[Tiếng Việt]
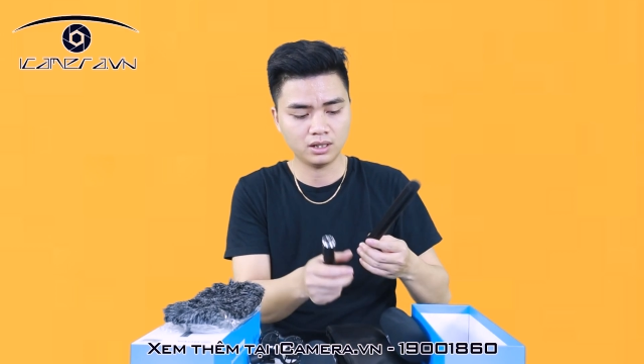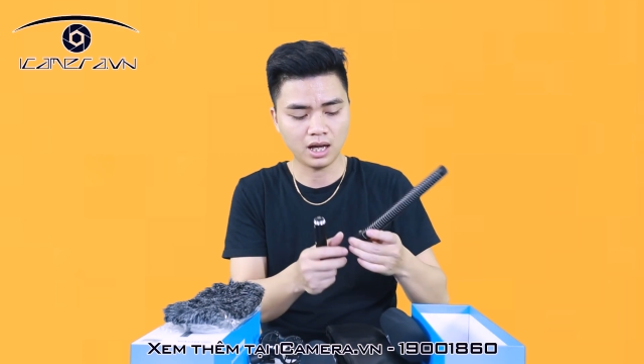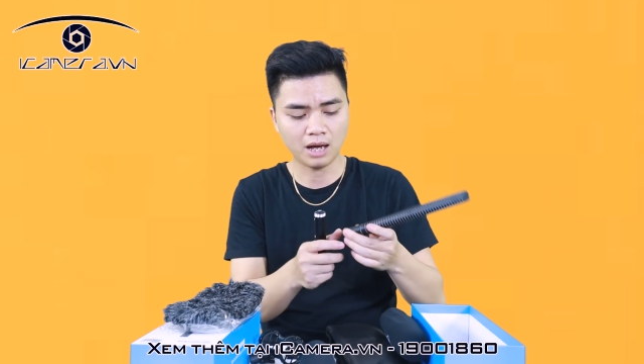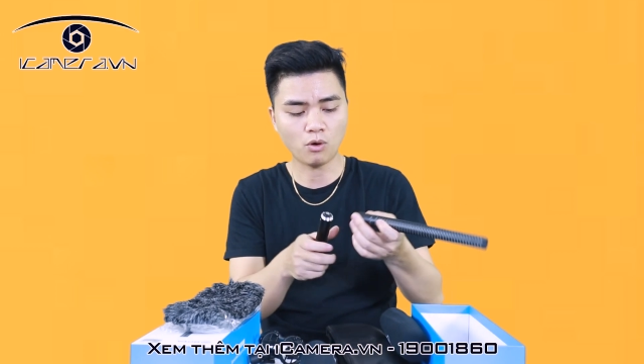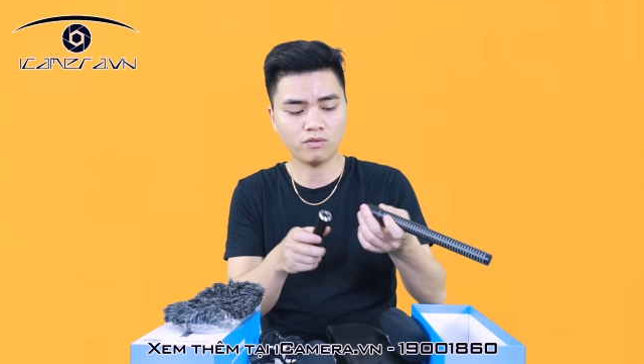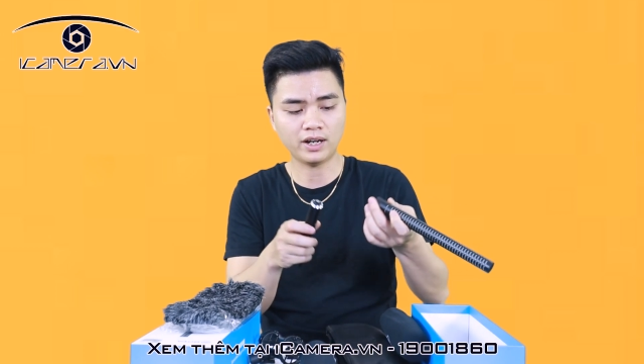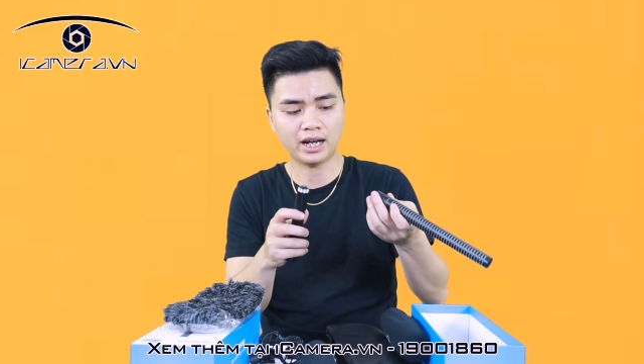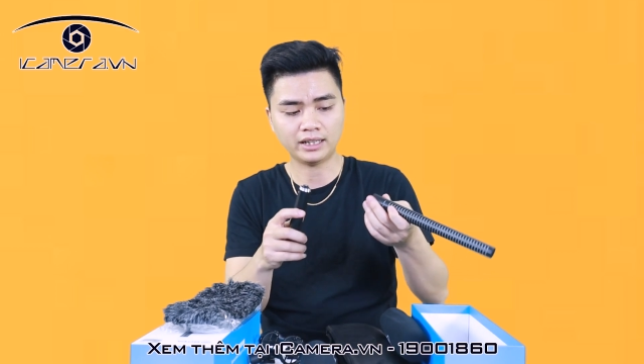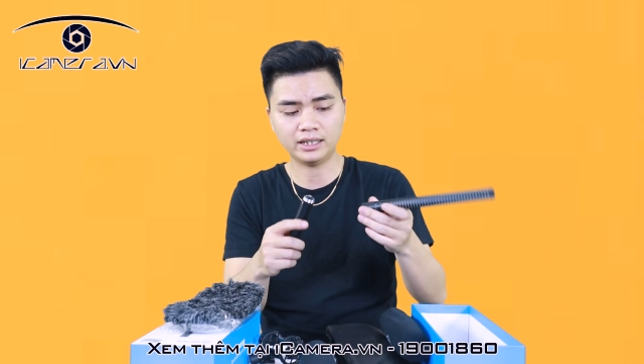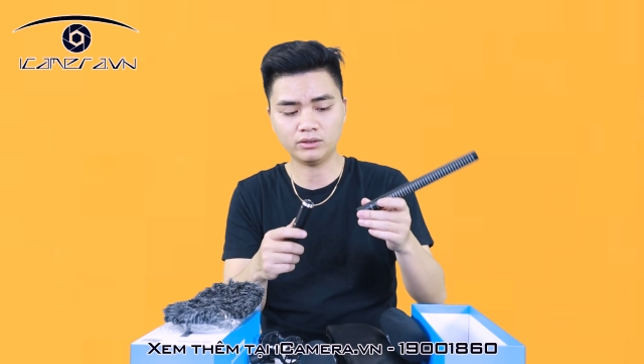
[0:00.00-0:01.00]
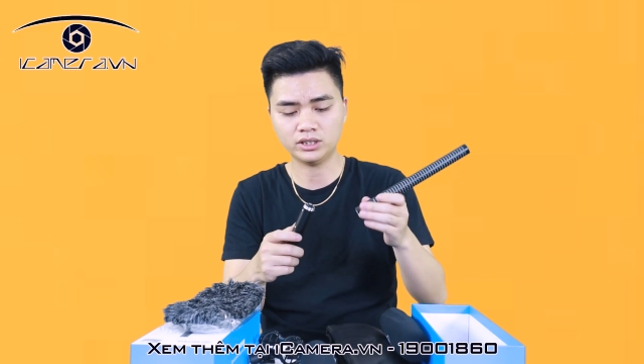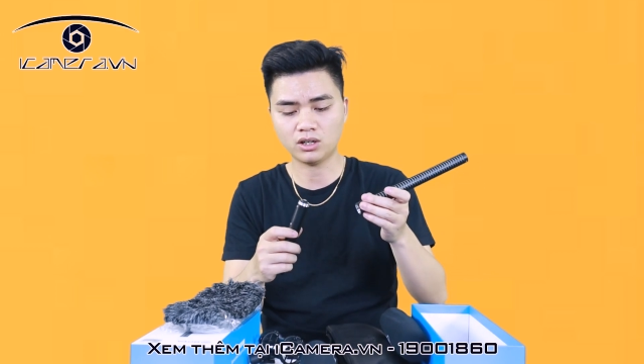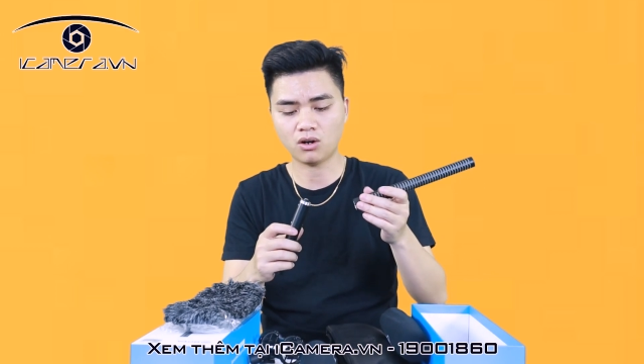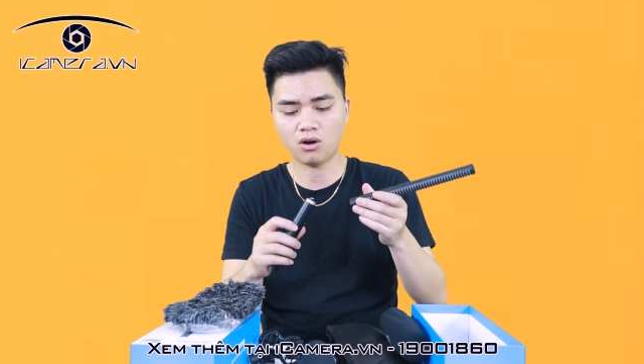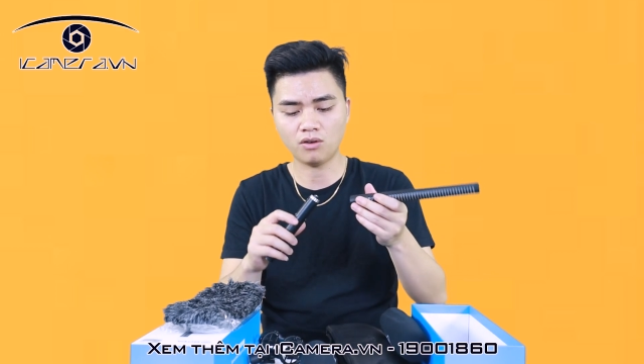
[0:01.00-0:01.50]
Hai bộ phận này thì nó sẽ
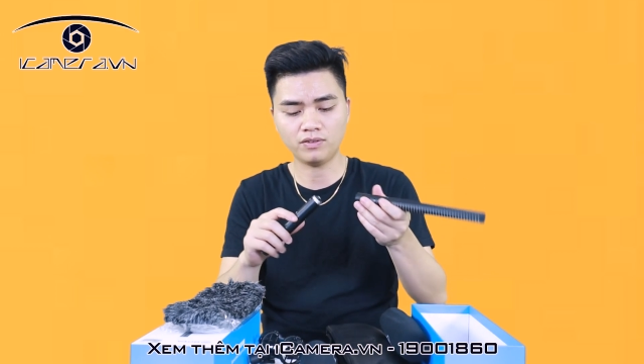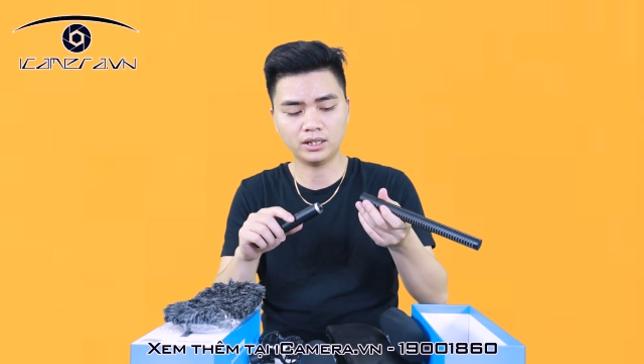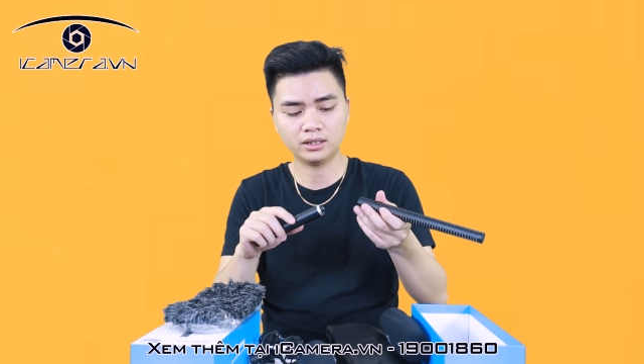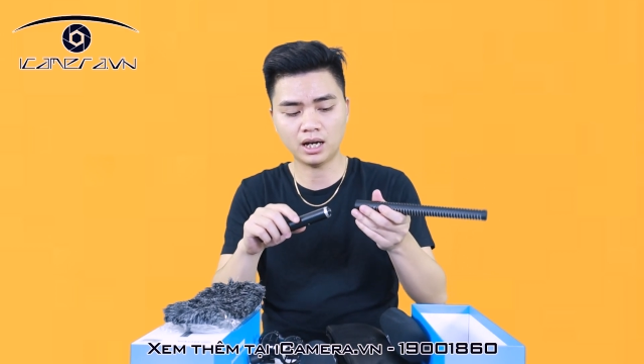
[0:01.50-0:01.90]
có phần